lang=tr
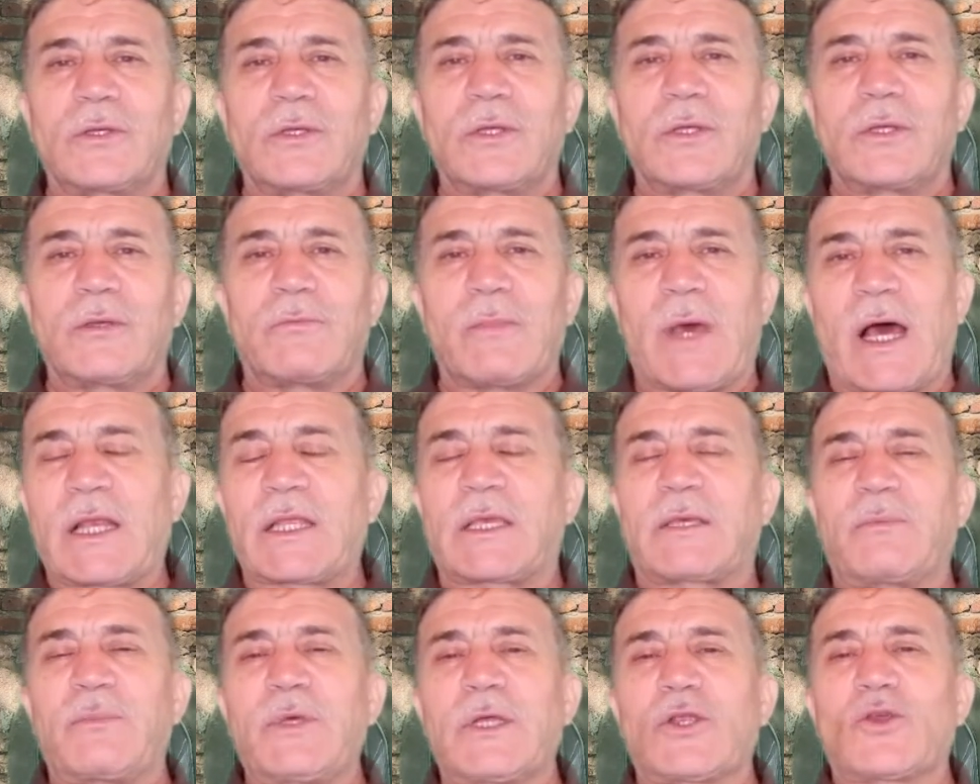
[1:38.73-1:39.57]

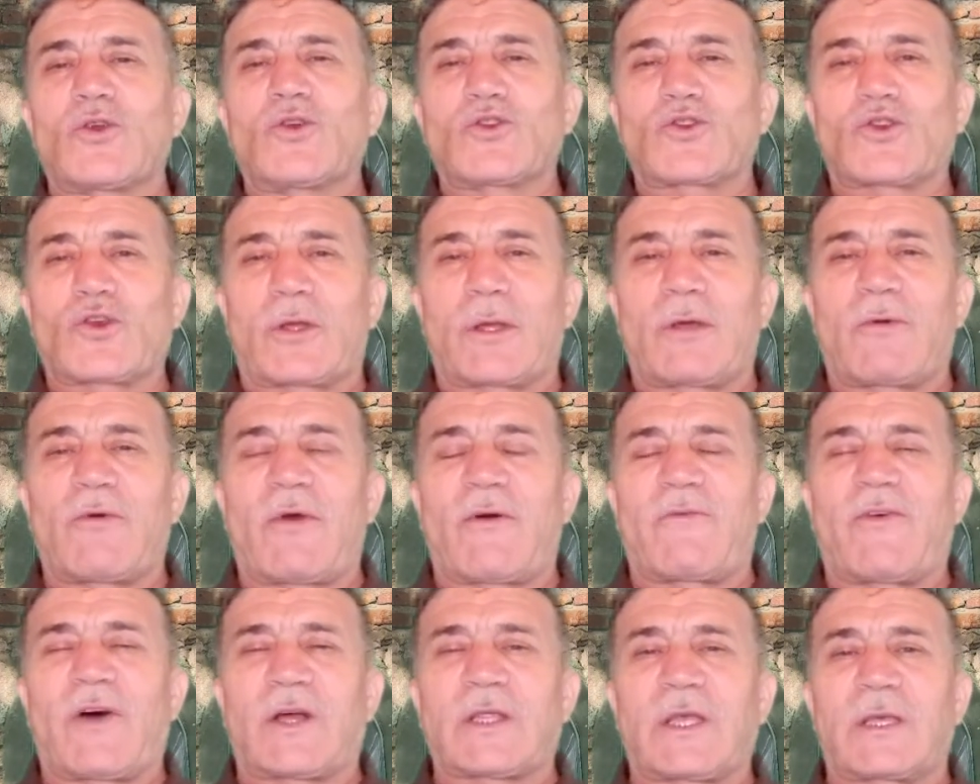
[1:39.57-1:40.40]
Belki bir gün sonra
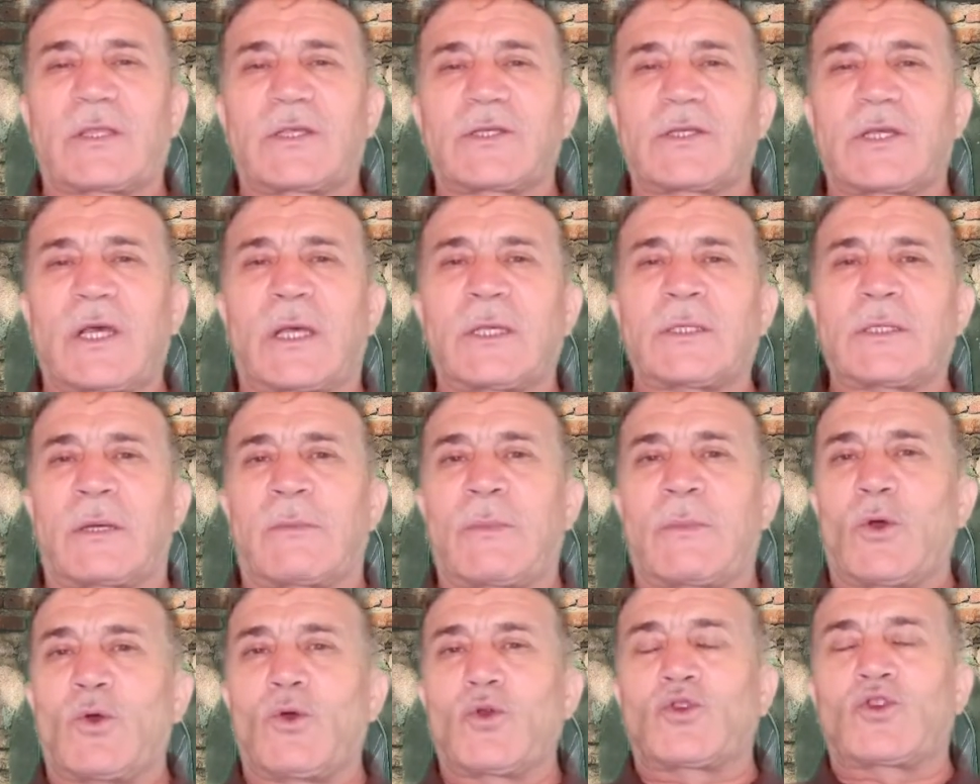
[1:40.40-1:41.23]
vefat edeceğiz
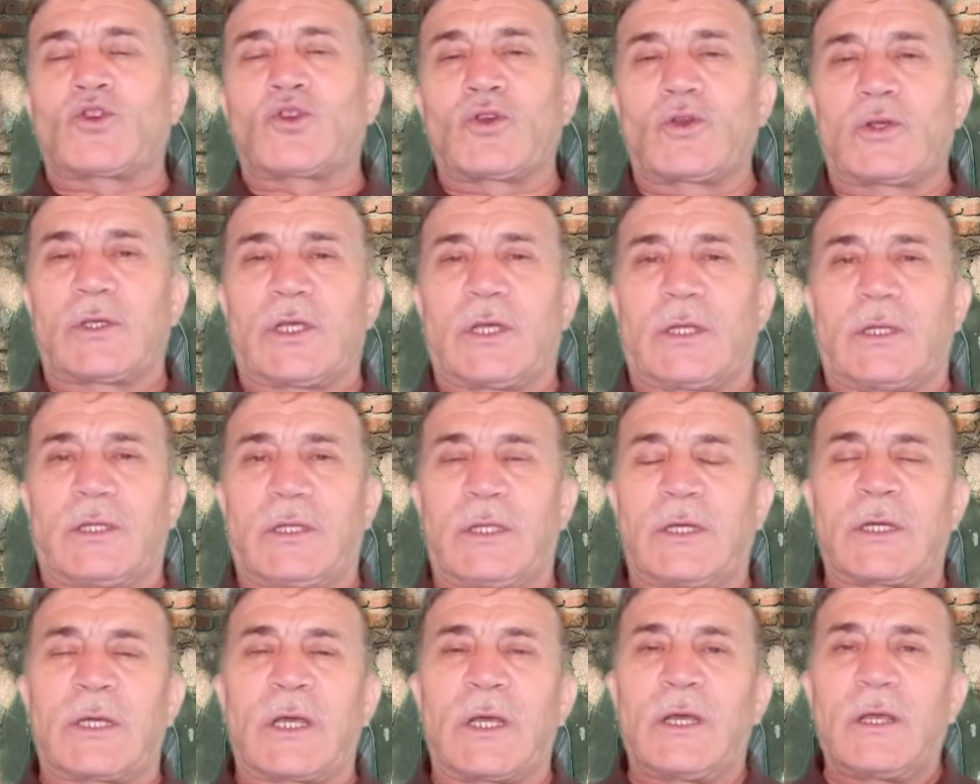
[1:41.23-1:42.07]
ama 3
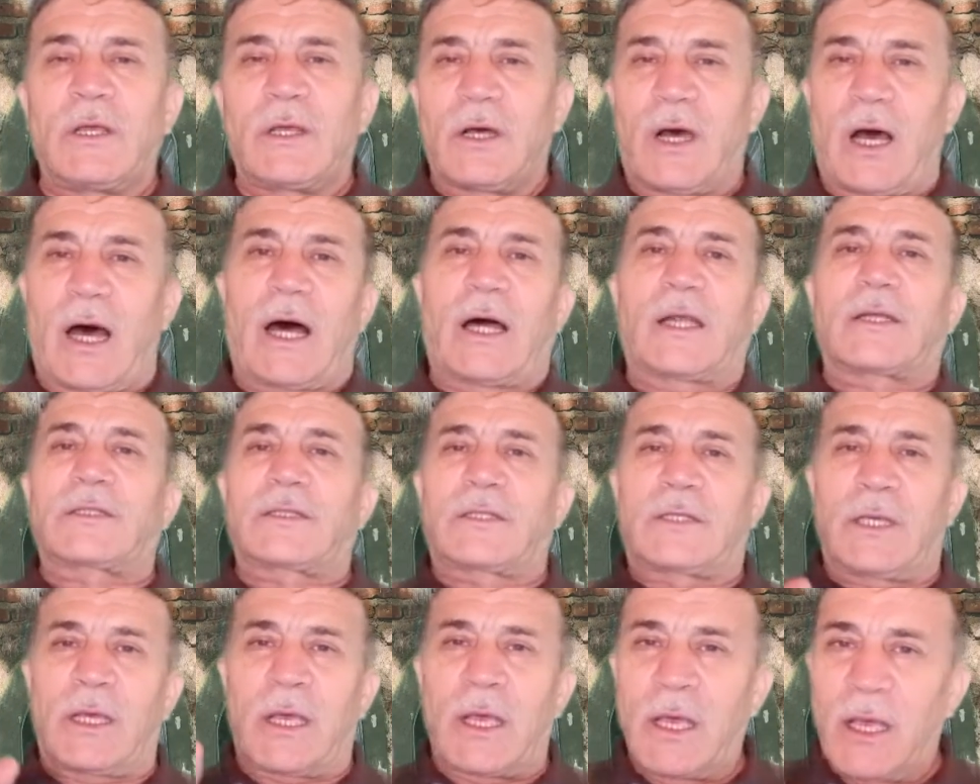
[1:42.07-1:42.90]
yıllık
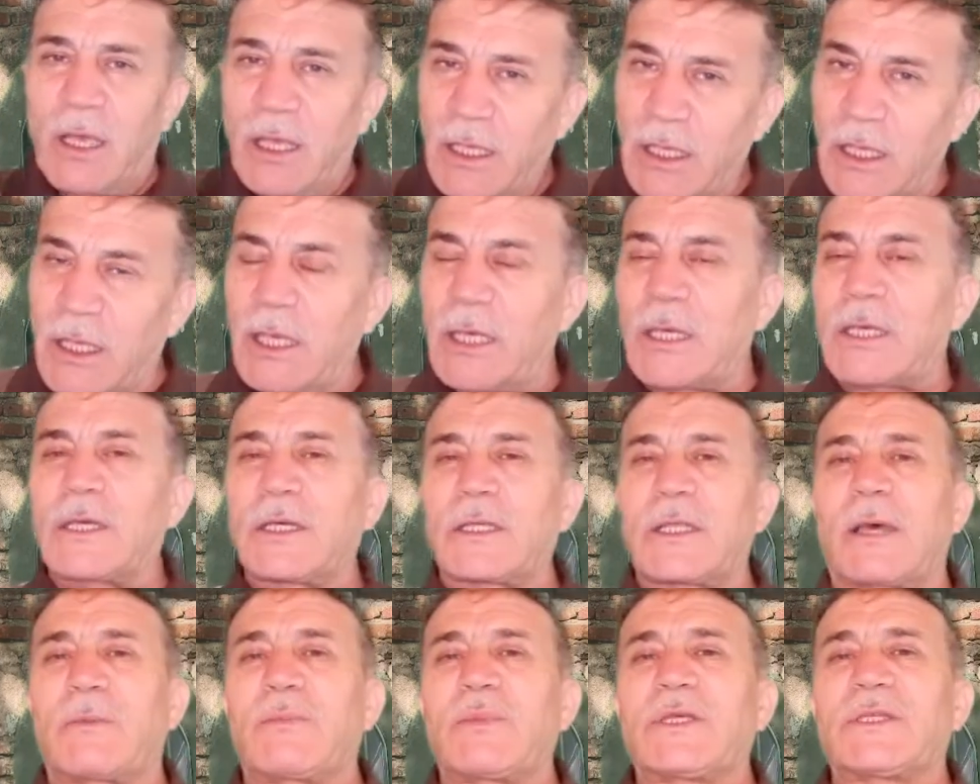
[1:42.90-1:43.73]
artı
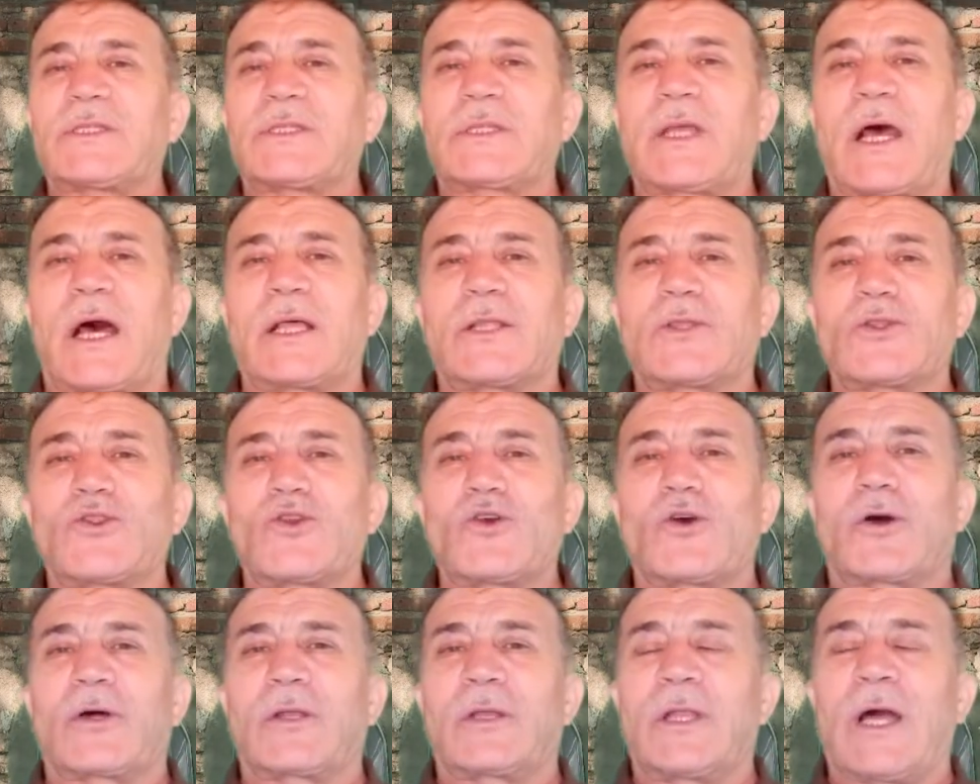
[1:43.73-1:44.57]
2 de bizden
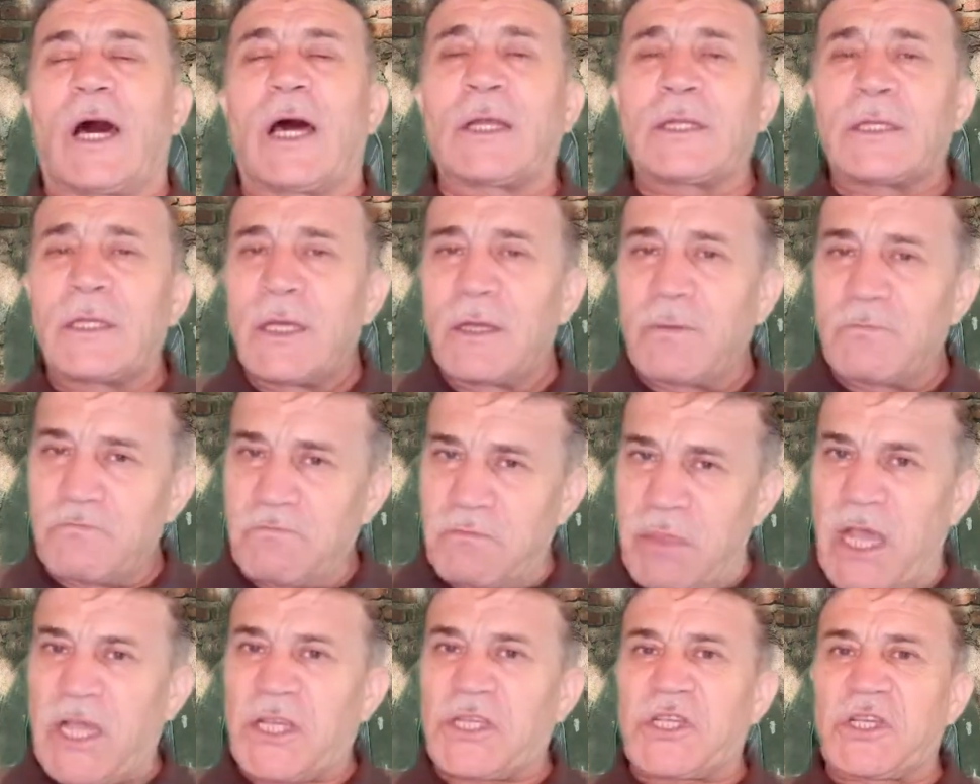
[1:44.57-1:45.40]
diyorlar
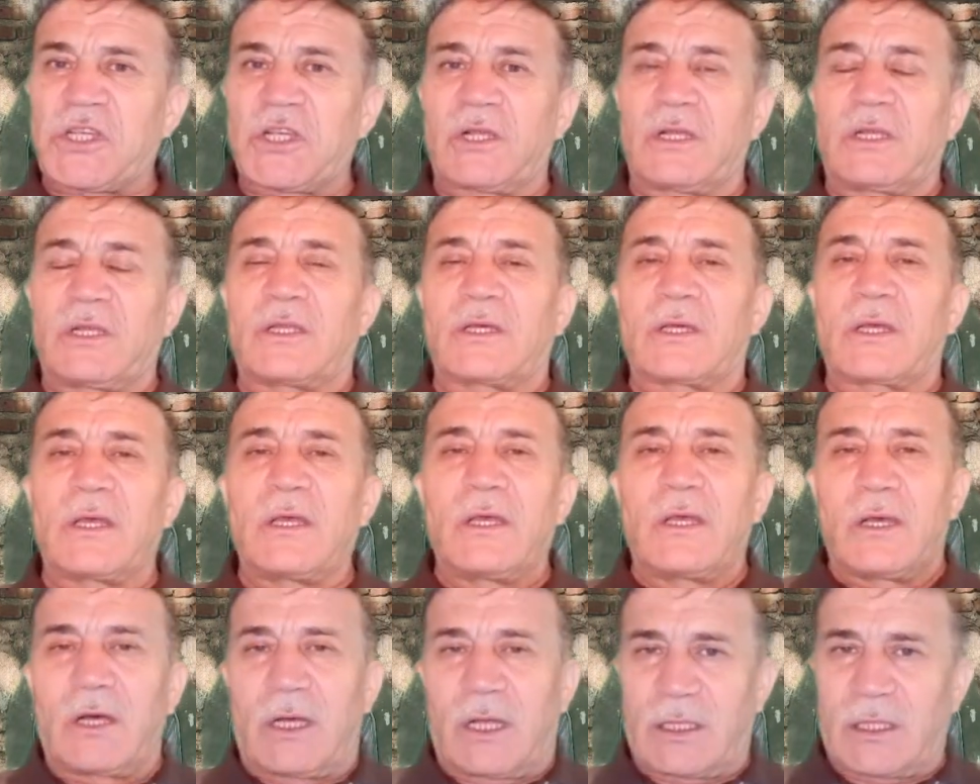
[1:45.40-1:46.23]
5 yıllık.
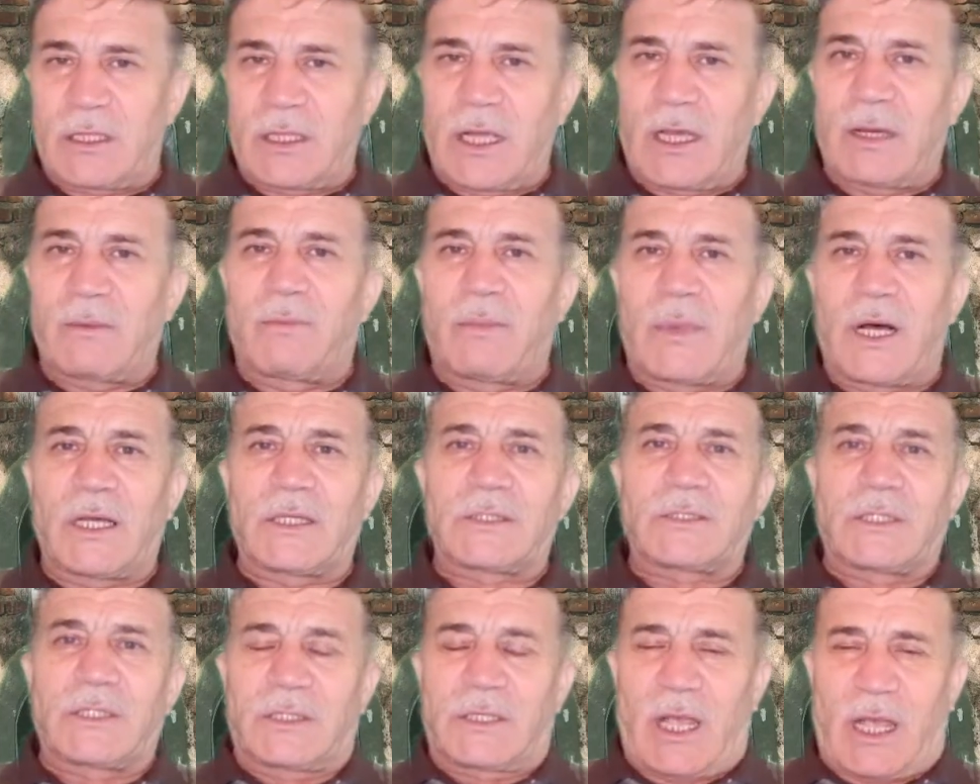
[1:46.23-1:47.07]
Hatta
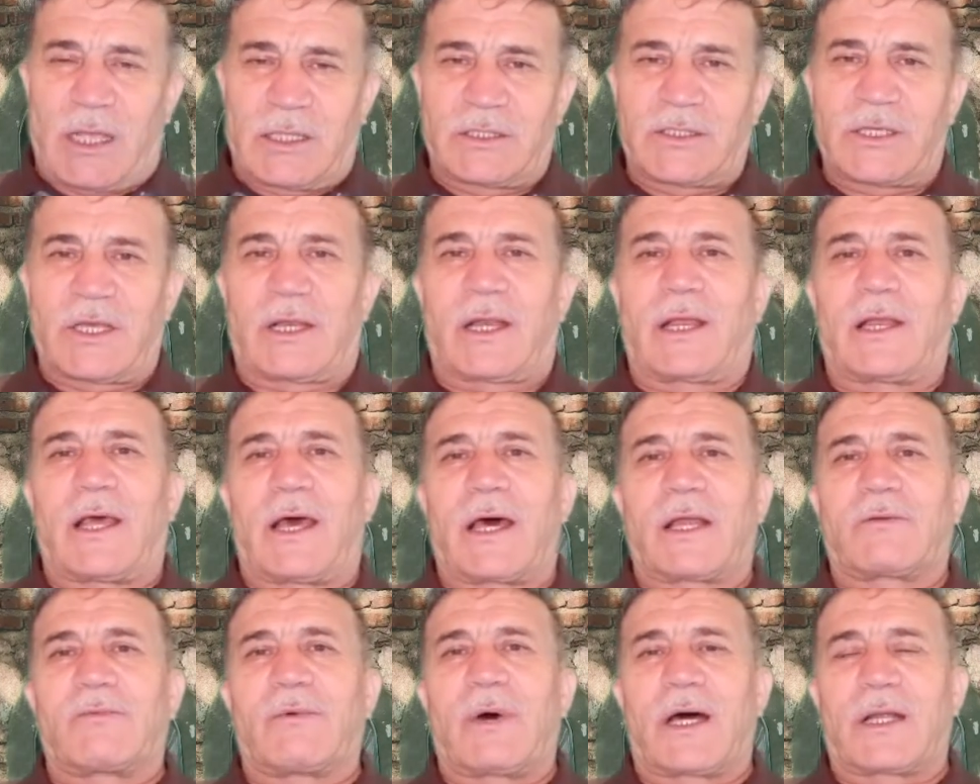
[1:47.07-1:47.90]
bazı
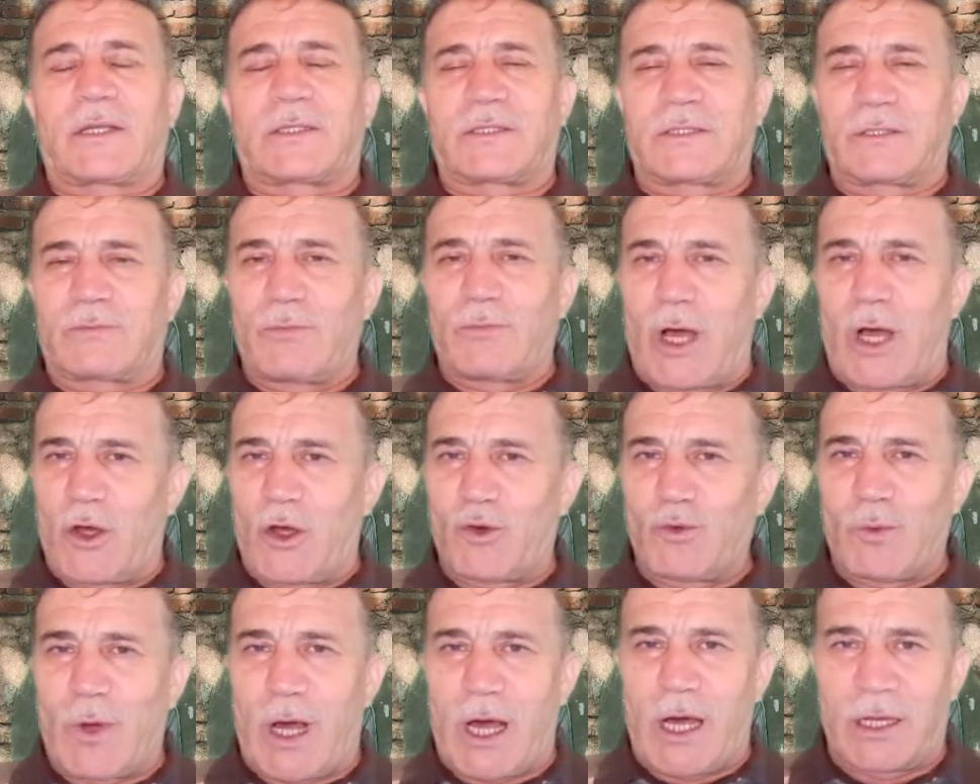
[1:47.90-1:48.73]
tencereler vardır
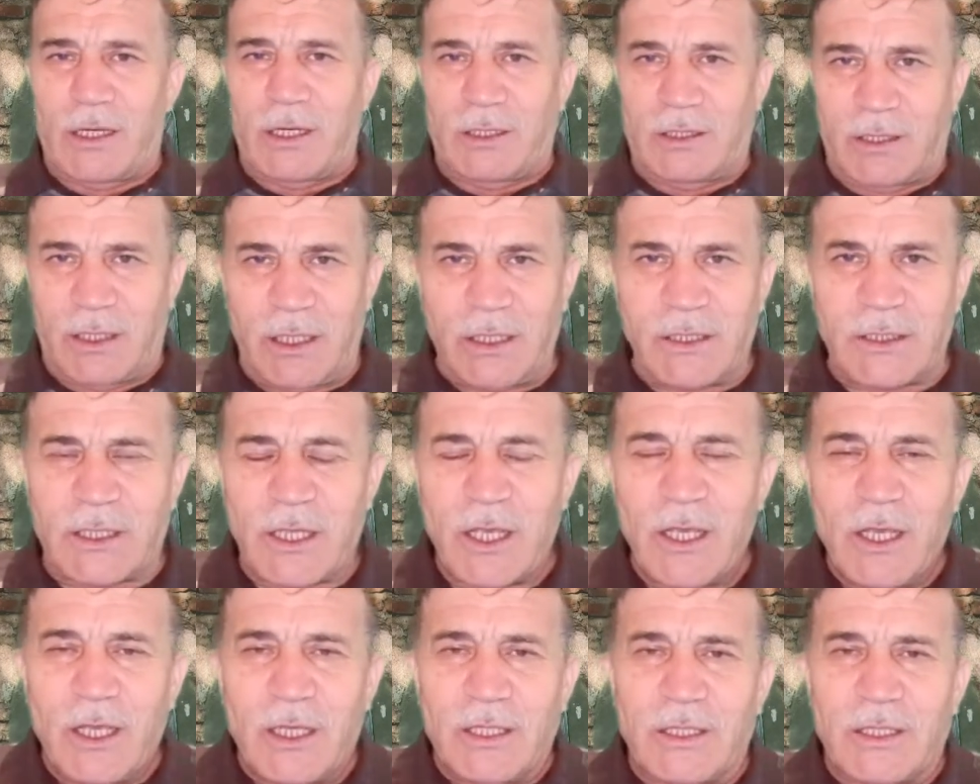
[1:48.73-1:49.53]
malum haliniz.